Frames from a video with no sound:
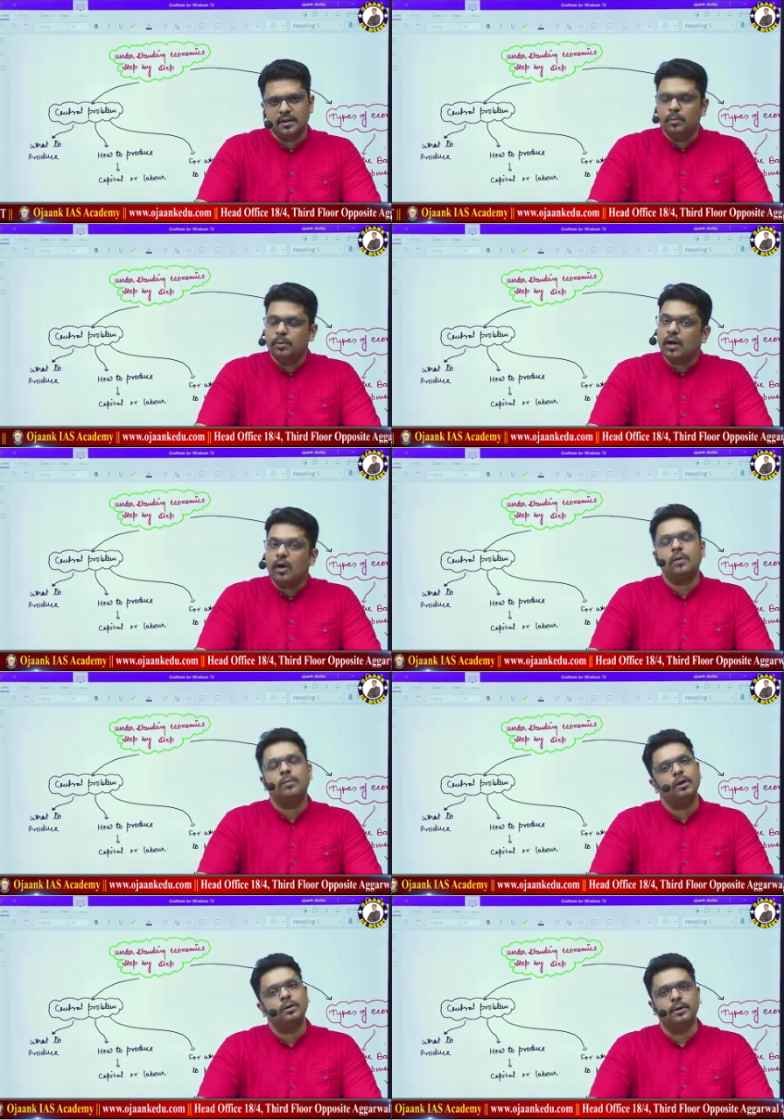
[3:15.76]
बुरा और
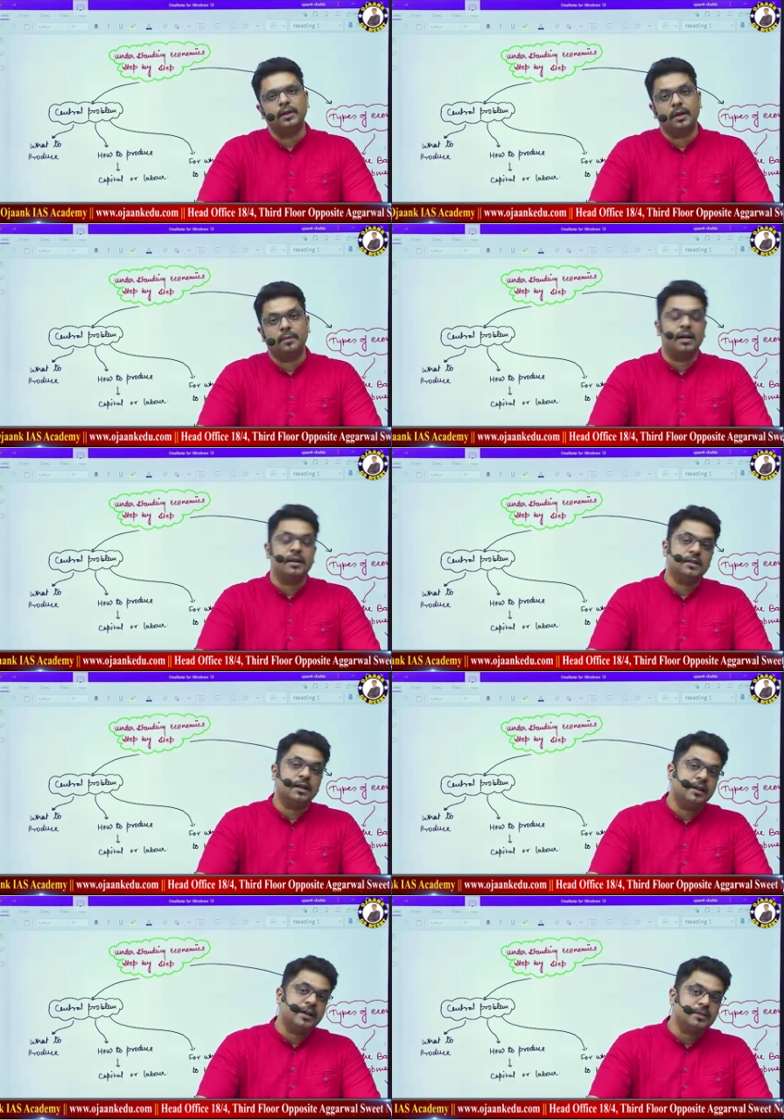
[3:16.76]
बहुत बुरा है
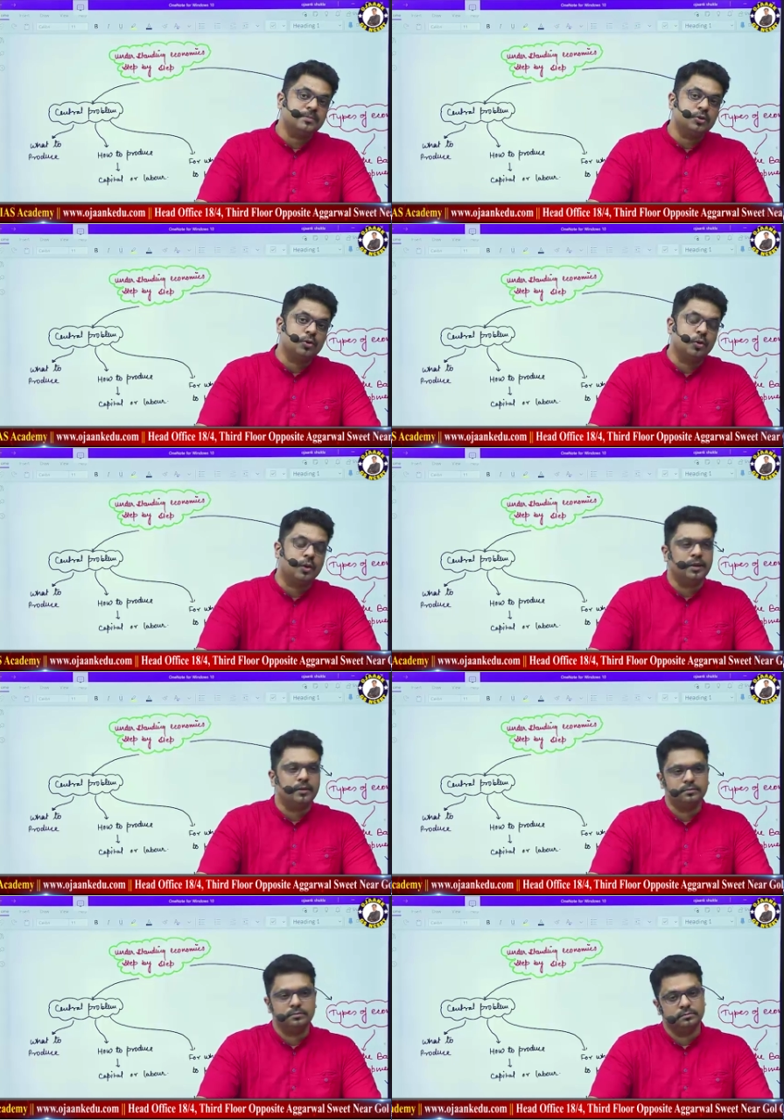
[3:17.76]
अफगानिस्तान के केस में जो हो रहा है
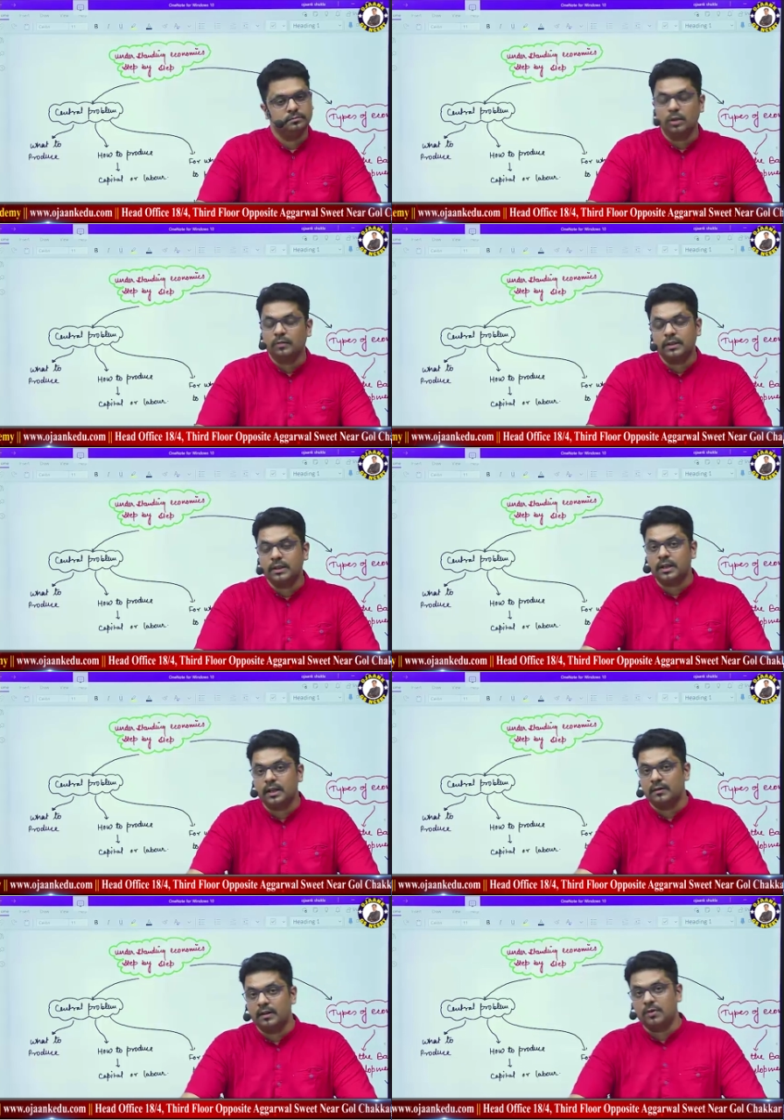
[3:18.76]
बहुत व्यथित
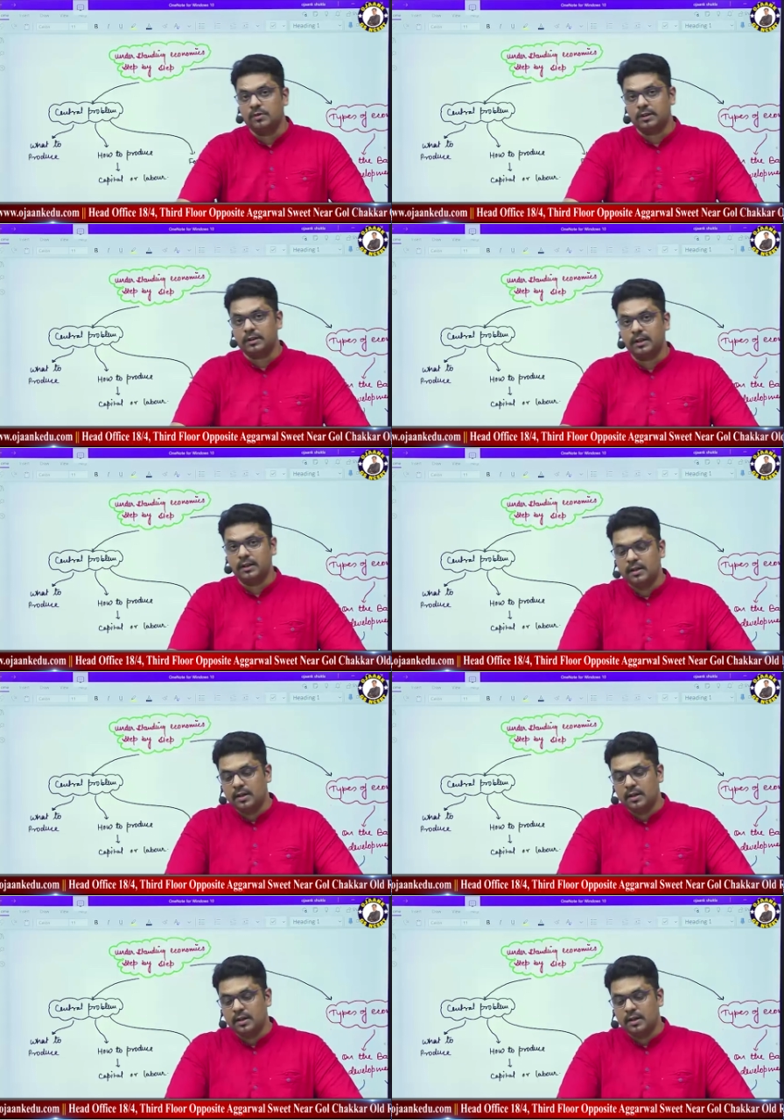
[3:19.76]
करने वाला हो सकता है